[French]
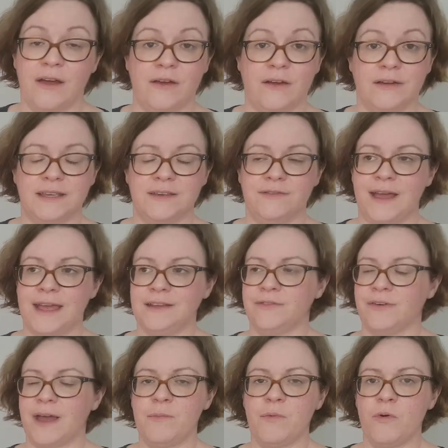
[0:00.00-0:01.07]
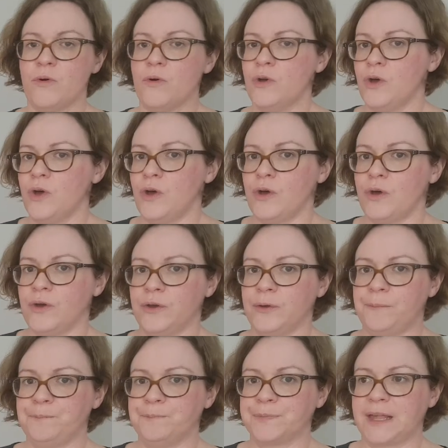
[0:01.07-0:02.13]
euh, qui va être vraiment,
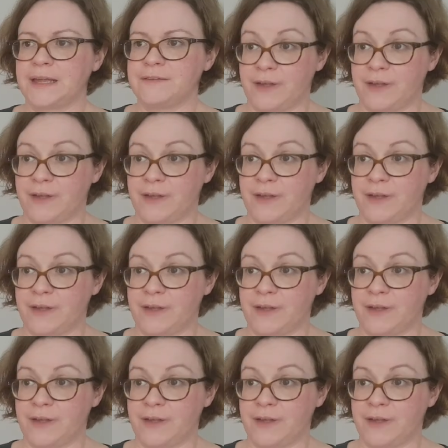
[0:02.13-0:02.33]
euh,